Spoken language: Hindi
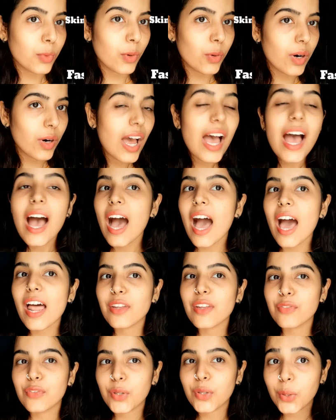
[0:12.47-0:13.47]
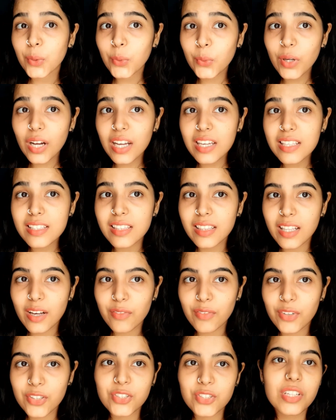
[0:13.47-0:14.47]
मोर एंड इफ यू गाइस
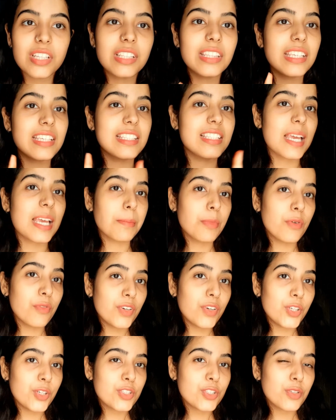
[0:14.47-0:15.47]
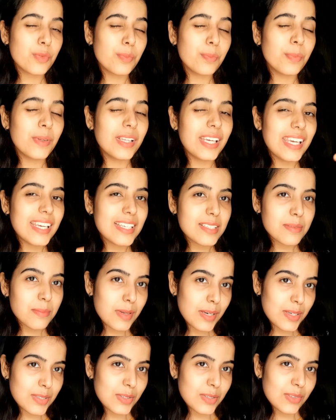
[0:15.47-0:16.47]
लव वाचिंग दिस टाइप ऑफ वीडियोस सो प्लीज
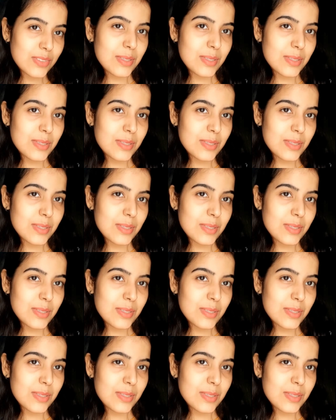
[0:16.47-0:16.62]
मेक श्योर टू